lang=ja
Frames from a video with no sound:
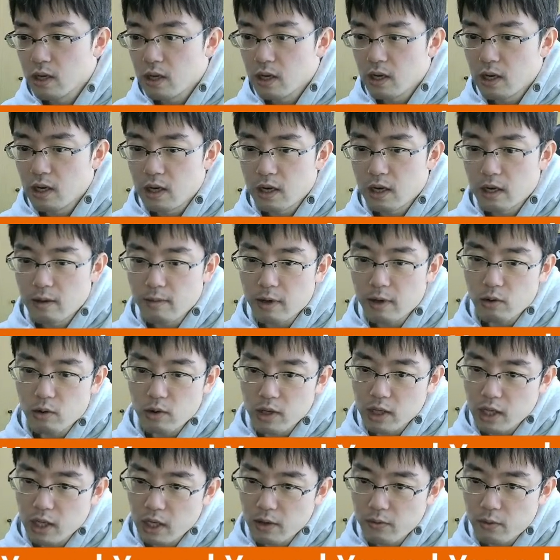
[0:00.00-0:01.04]
えー、まあこれ
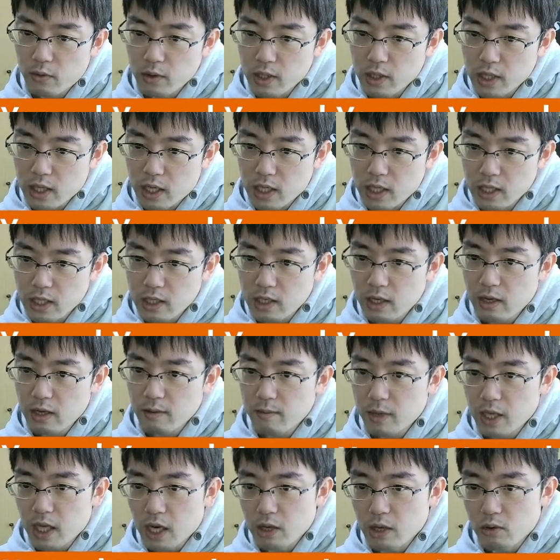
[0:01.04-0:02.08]
D4 に対して、
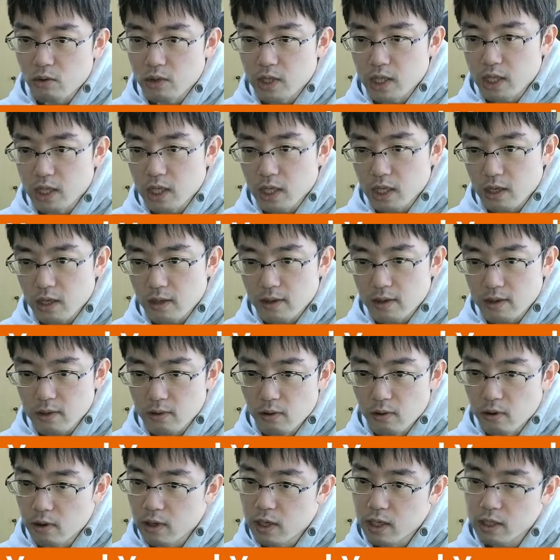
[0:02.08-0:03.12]
まあナイト G6
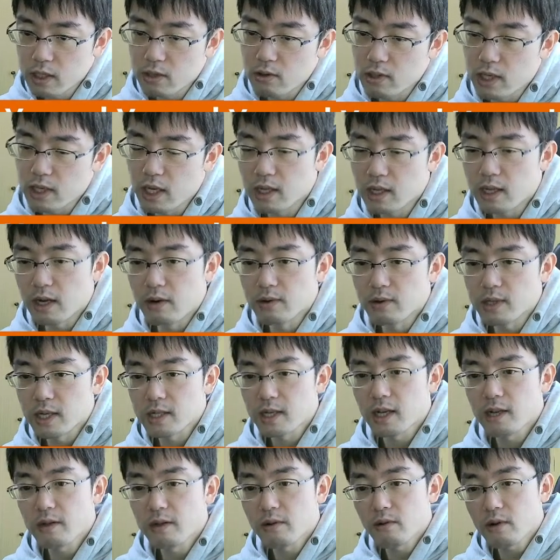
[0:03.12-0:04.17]
と、一応センターを支
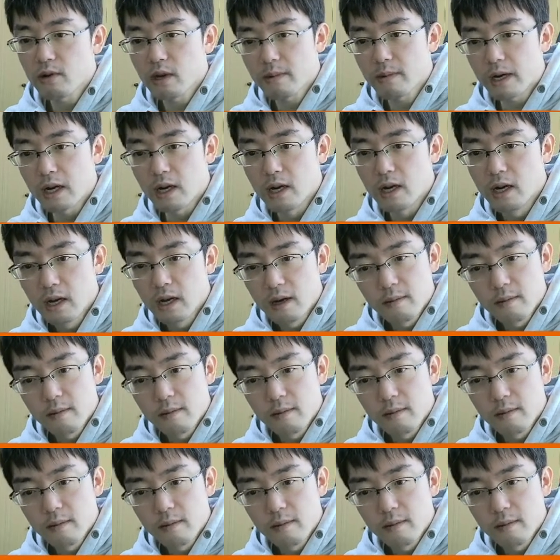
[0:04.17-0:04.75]
えておけば、